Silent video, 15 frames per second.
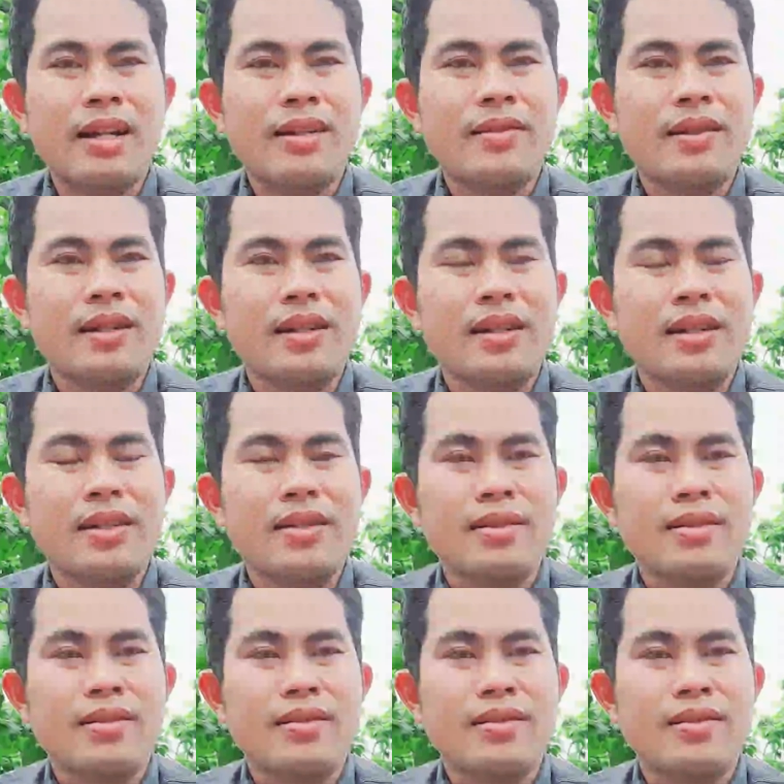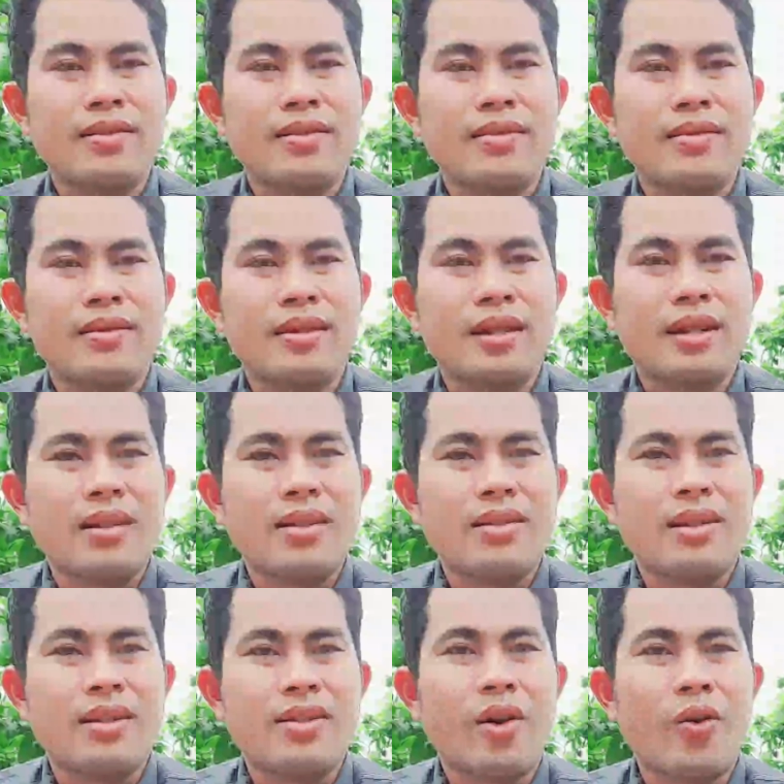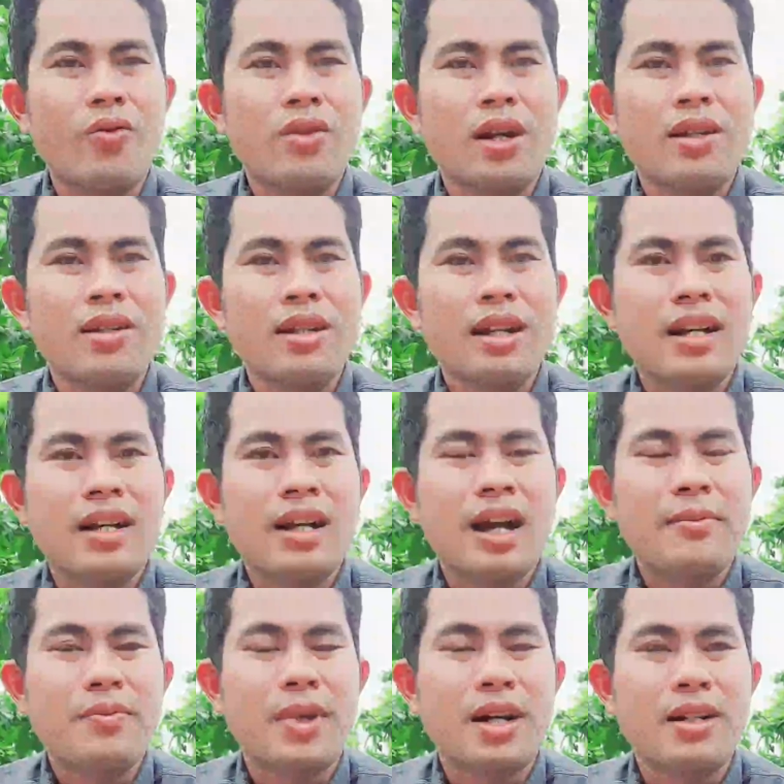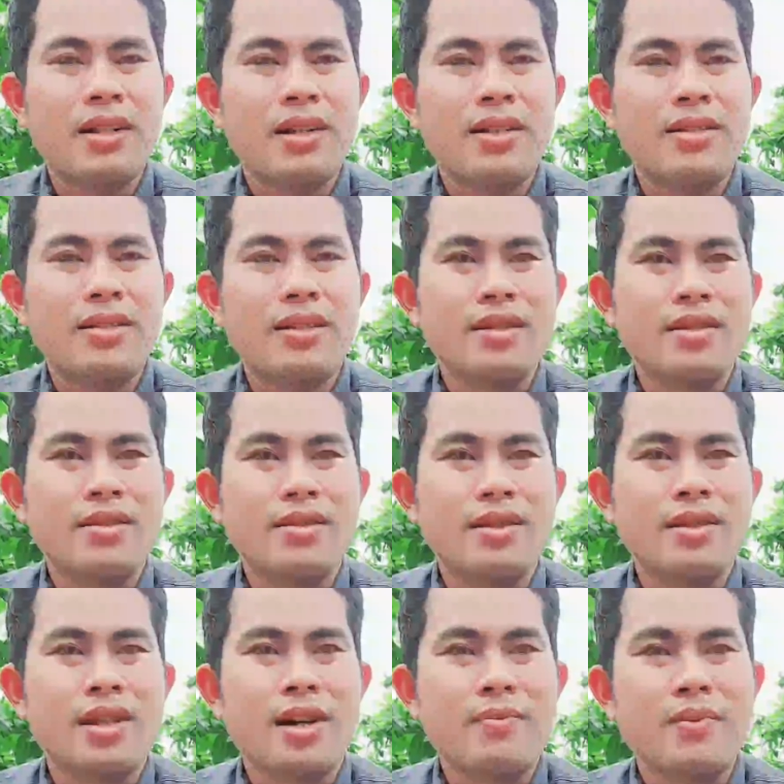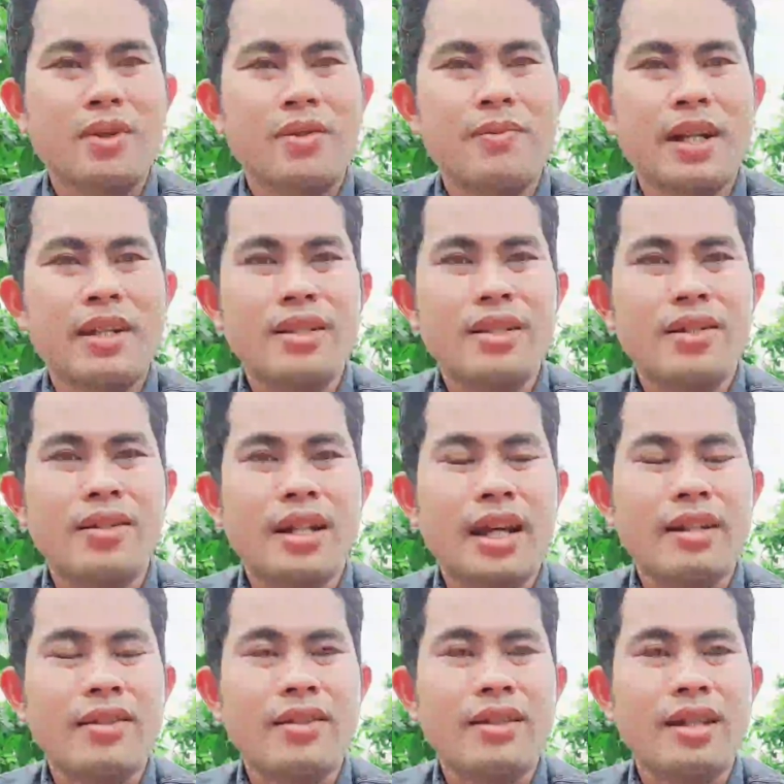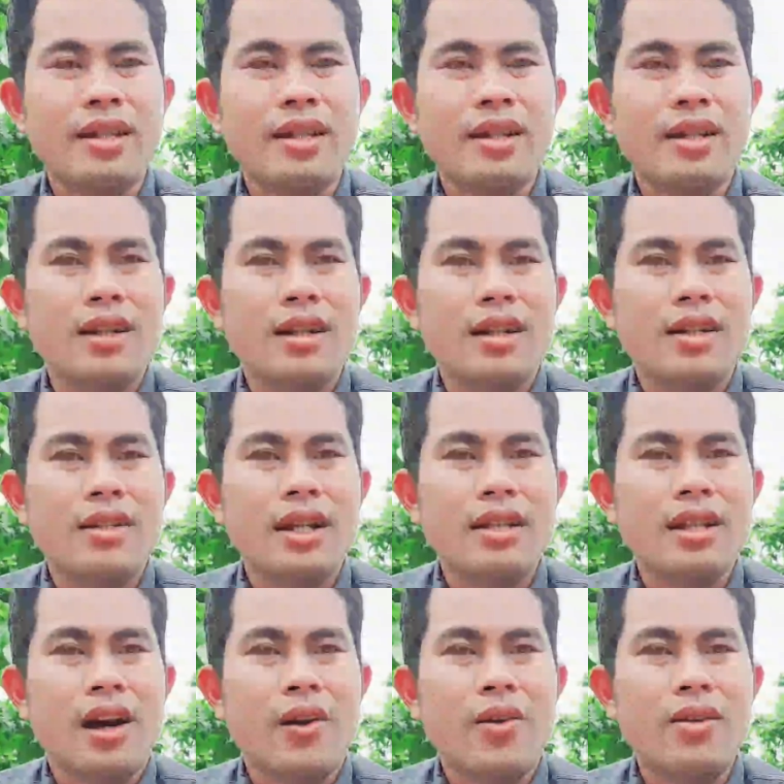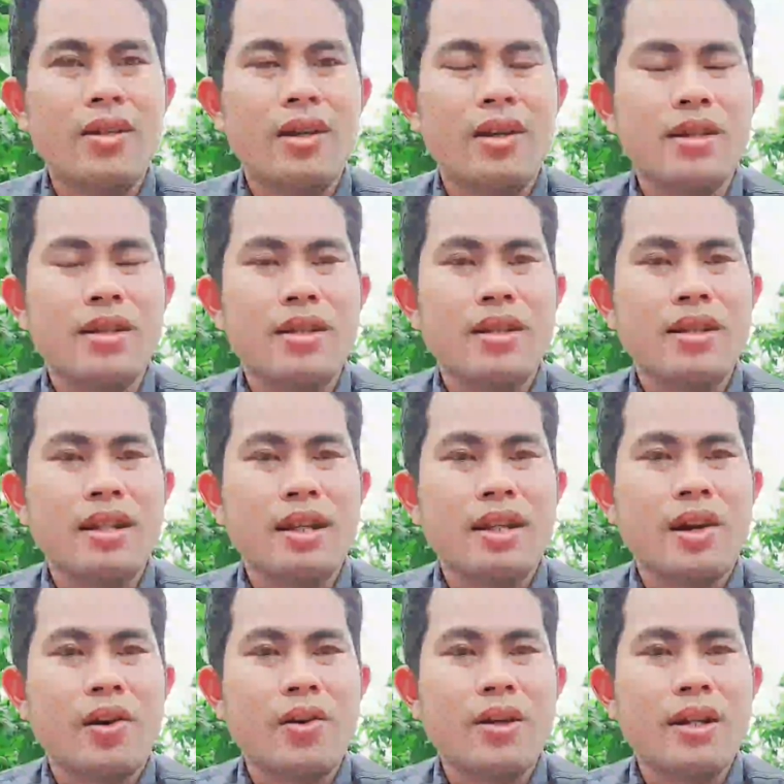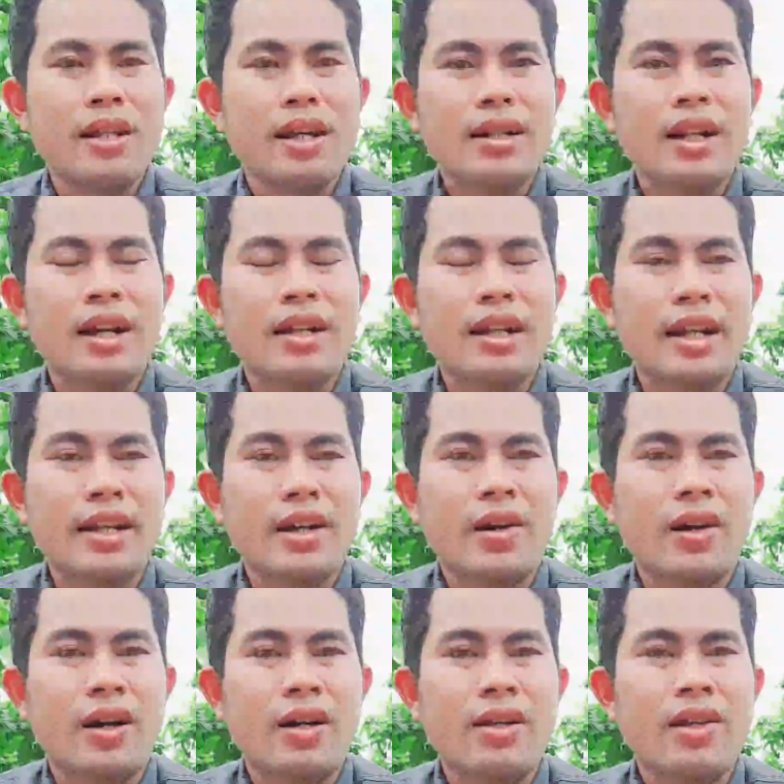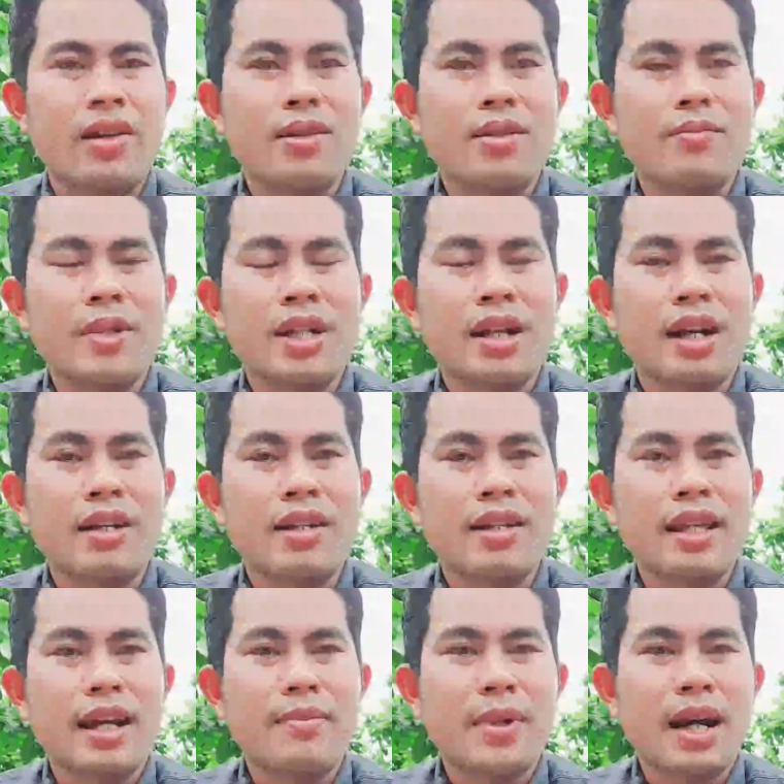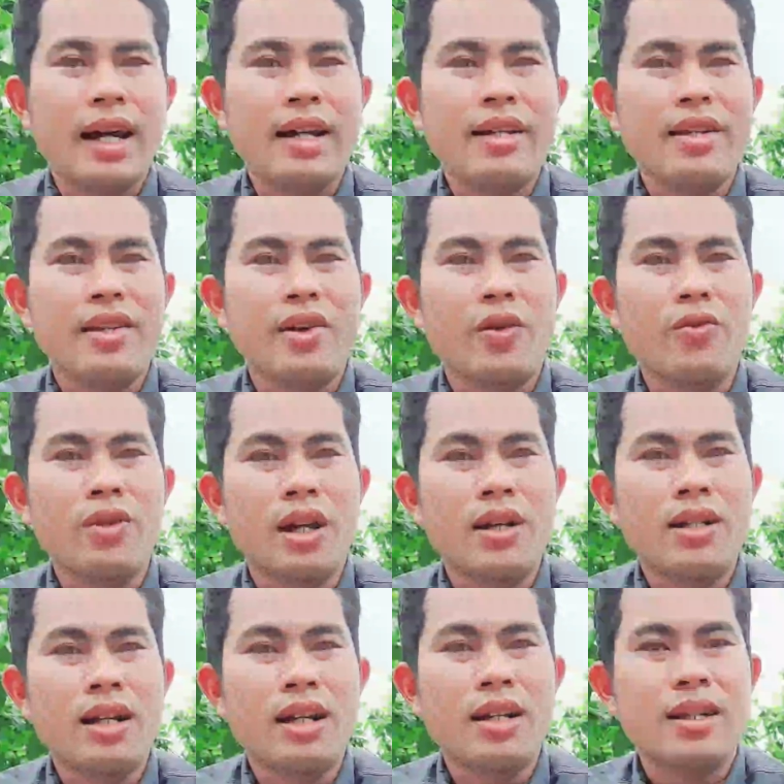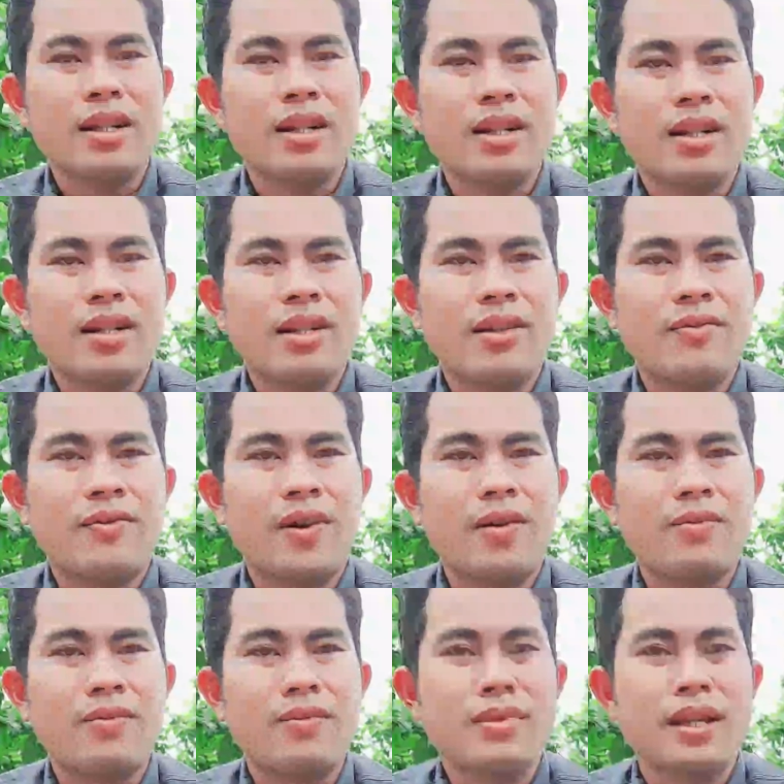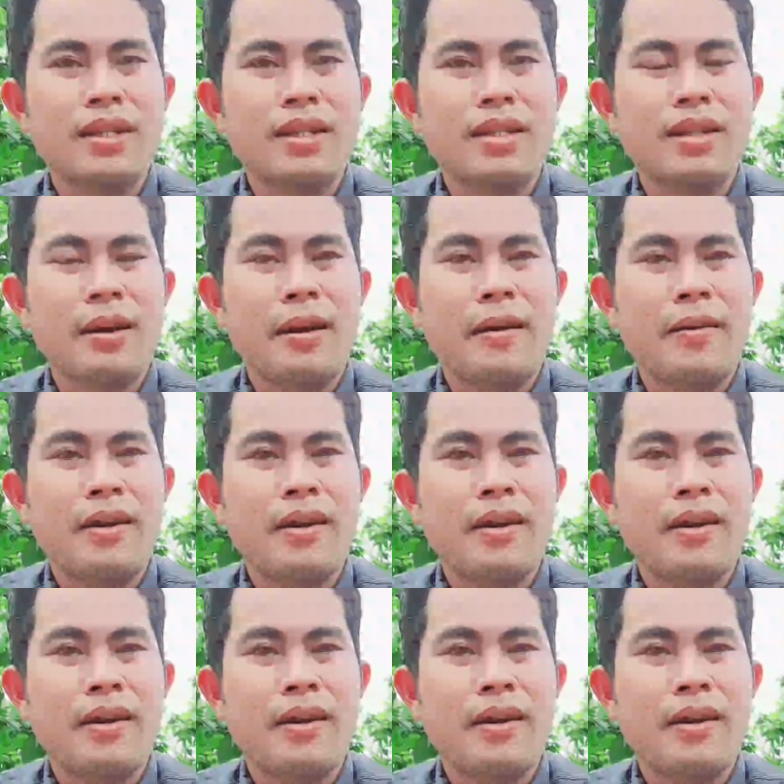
mà rồi đủ thứ áp lực, rồi lớp rồi bị người này người kia điện thoại rồi nói cái vấn đề này nọ, rồi bên cạnh nha máy rồi đủ thứ hết. Rồi Phong thì uh,